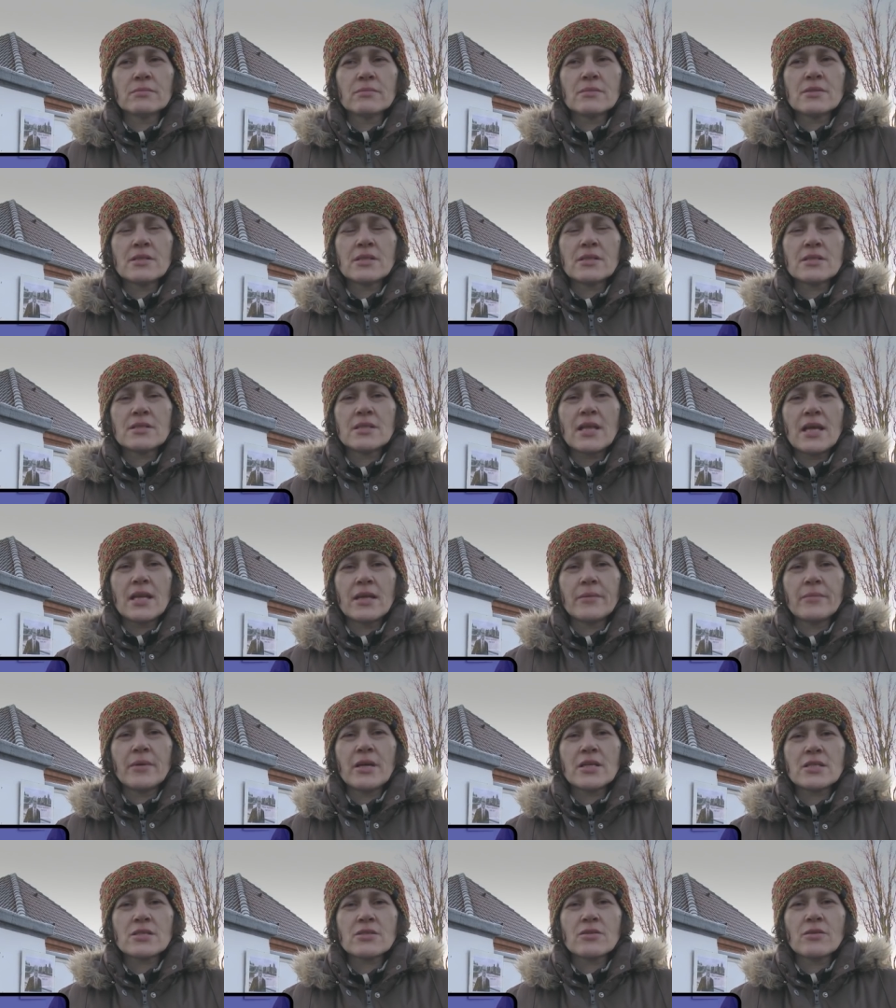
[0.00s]
Stare
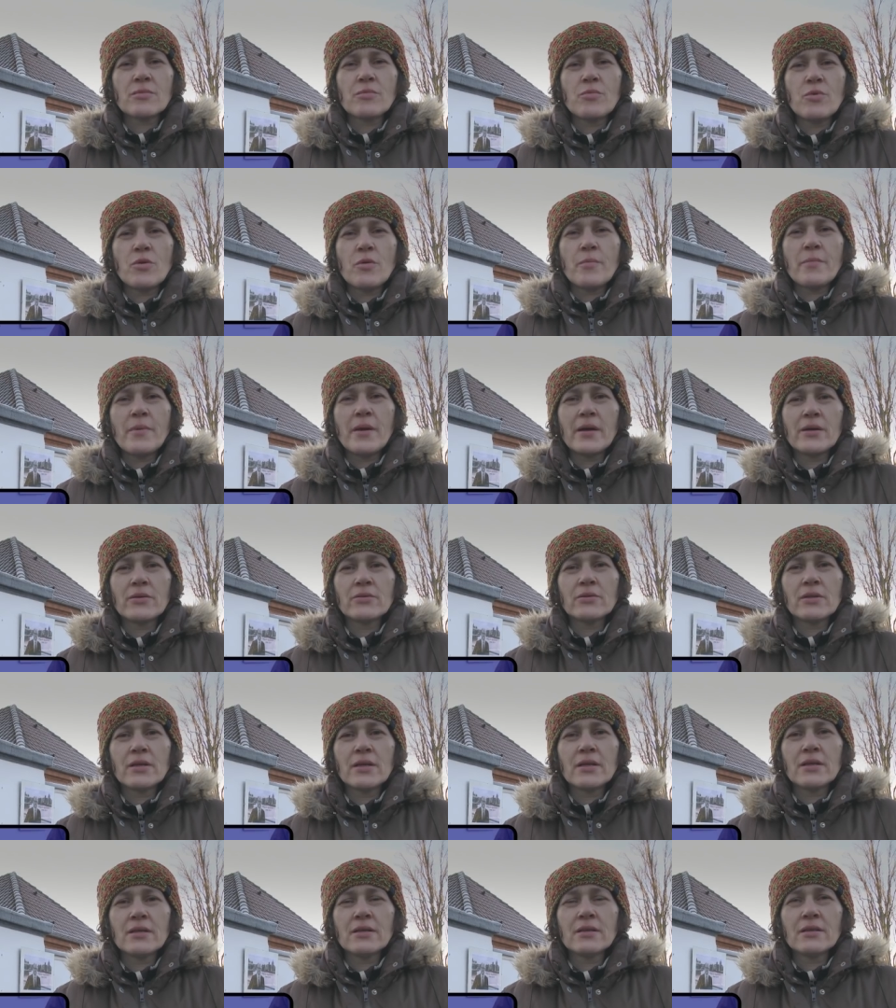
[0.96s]
miasto było pełne.